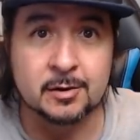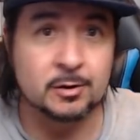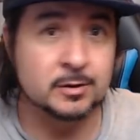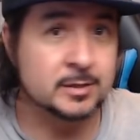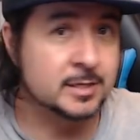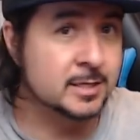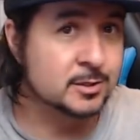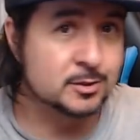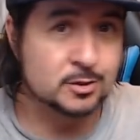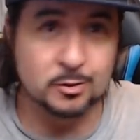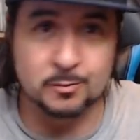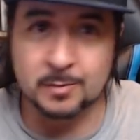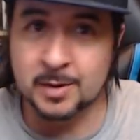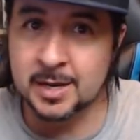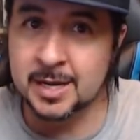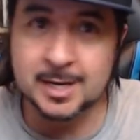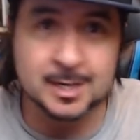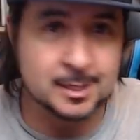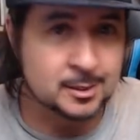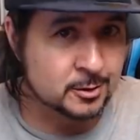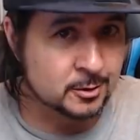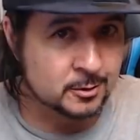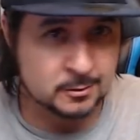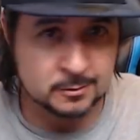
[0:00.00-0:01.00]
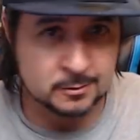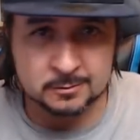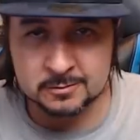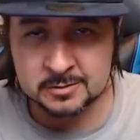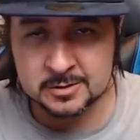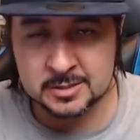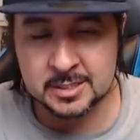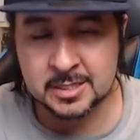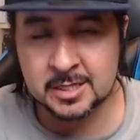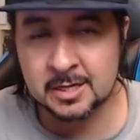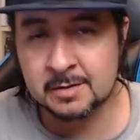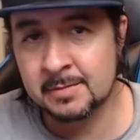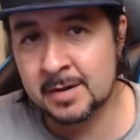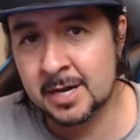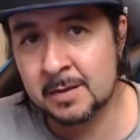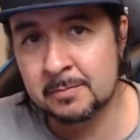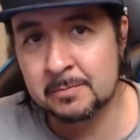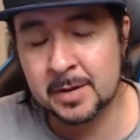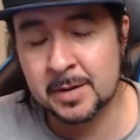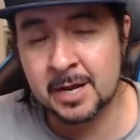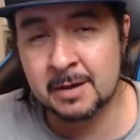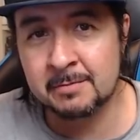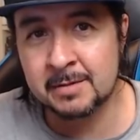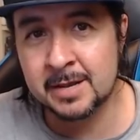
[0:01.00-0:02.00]
Rotten Tomatoes y demás
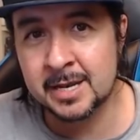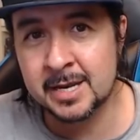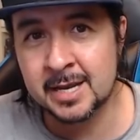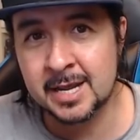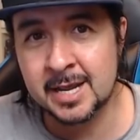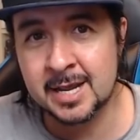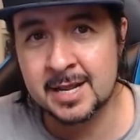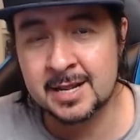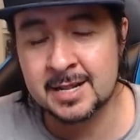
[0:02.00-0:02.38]
para ver